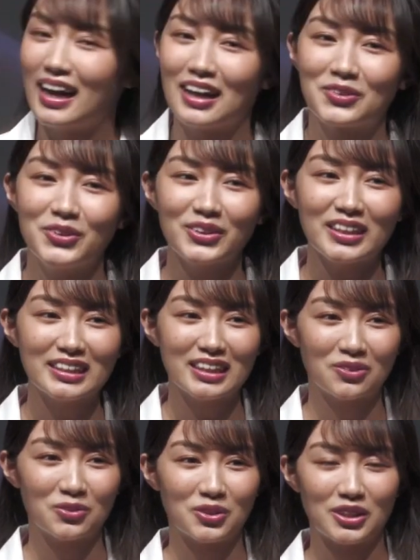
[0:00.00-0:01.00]
あのゆか
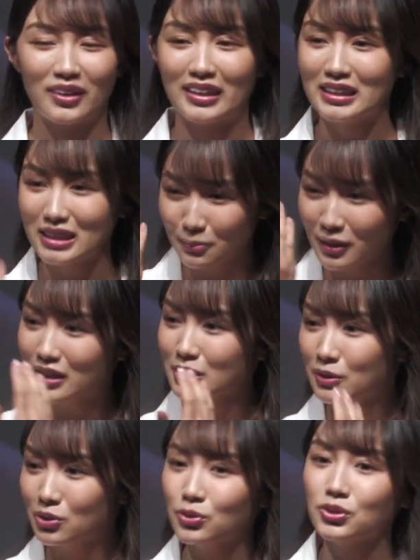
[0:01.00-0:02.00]
ちゃんの時は一番
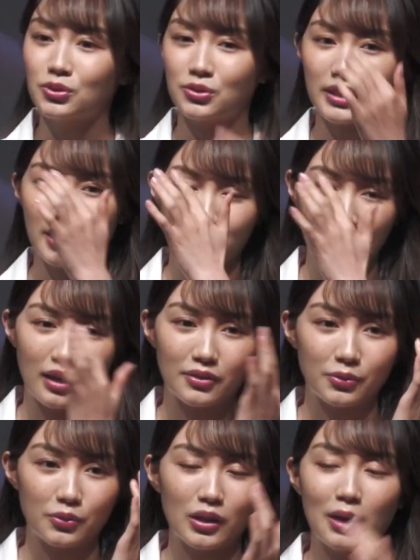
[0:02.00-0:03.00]
初め当初の際はあ
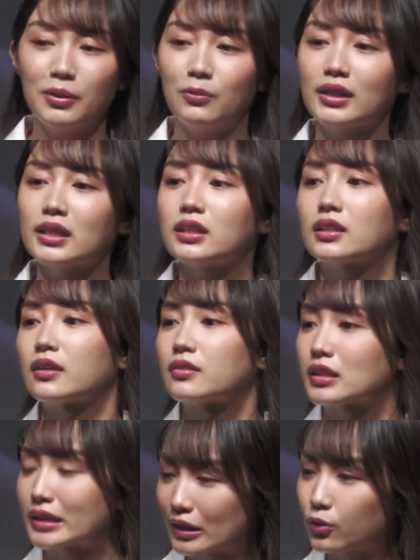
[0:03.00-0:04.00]
の髪分けてた
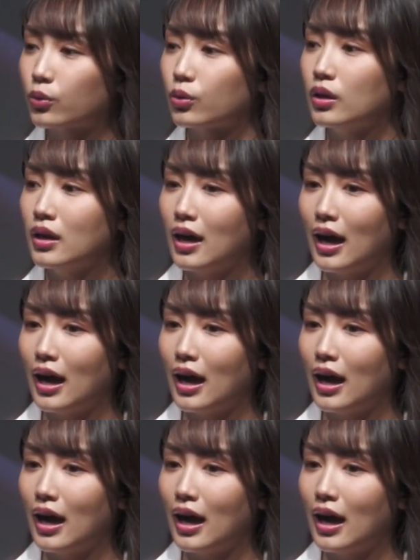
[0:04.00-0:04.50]
んですけど